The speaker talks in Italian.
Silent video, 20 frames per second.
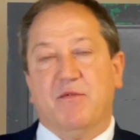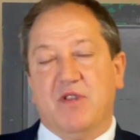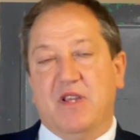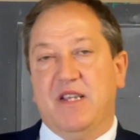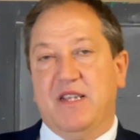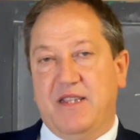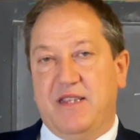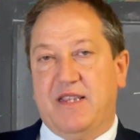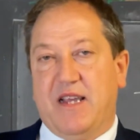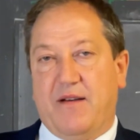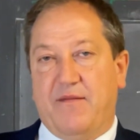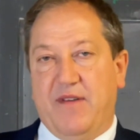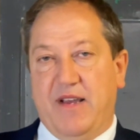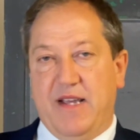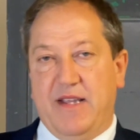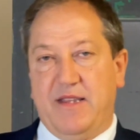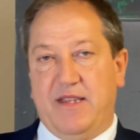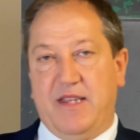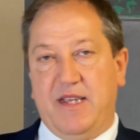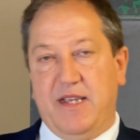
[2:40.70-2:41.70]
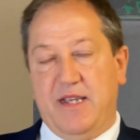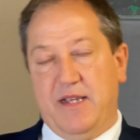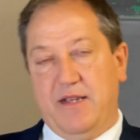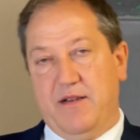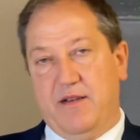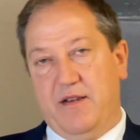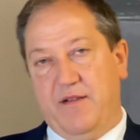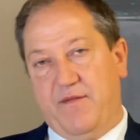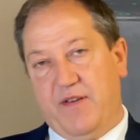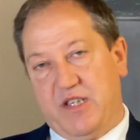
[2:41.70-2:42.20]
degli
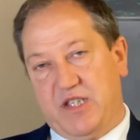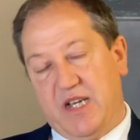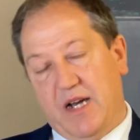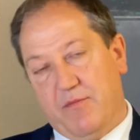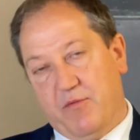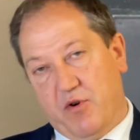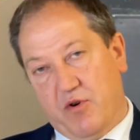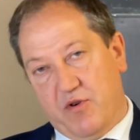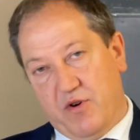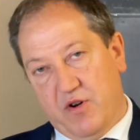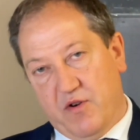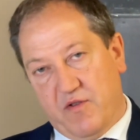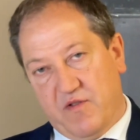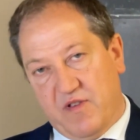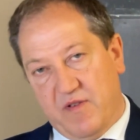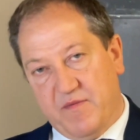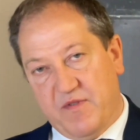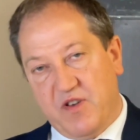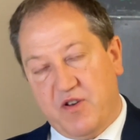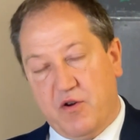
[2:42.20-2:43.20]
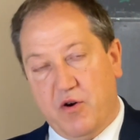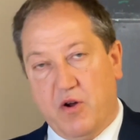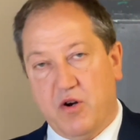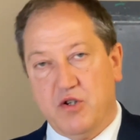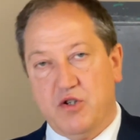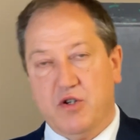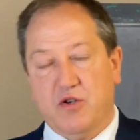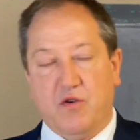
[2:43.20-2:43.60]
interventi, li facciamo con i nostri psicologi,